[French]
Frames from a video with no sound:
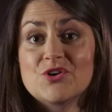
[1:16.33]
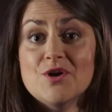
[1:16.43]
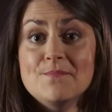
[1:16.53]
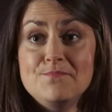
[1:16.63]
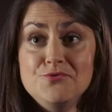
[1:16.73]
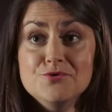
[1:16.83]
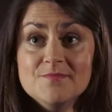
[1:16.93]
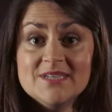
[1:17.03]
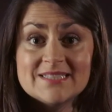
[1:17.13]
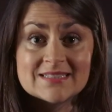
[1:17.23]
Le
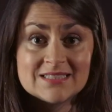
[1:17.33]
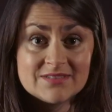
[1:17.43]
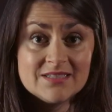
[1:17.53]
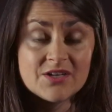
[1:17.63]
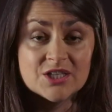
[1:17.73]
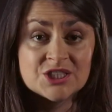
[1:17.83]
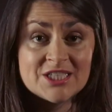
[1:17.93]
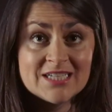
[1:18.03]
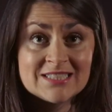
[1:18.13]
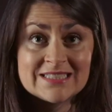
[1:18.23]
but de mes activités de
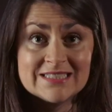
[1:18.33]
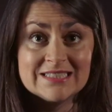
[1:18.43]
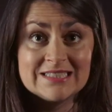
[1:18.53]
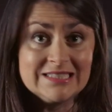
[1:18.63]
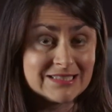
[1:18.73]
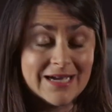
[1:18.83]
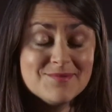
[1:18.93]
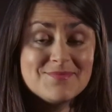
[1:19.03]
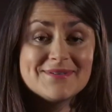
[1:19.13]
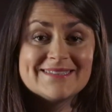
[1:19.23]
recherche, c'est
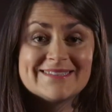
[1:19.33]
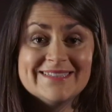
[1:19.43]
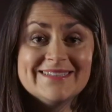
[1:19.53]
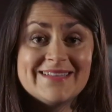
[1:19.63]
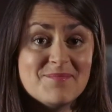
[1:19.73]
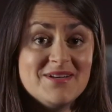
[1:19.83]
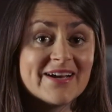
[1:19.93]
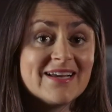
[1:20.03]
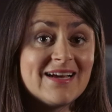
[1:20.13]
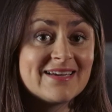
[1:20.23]
simple, c'est
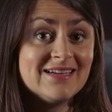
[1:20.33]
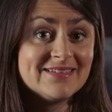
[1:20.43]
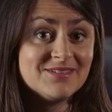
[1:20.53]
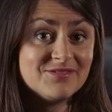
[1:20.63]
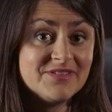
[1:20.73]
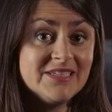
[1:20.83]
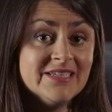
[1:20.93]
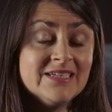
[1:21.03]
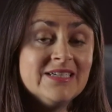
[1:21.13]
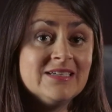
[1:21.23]
d'améliorer la qualité de vie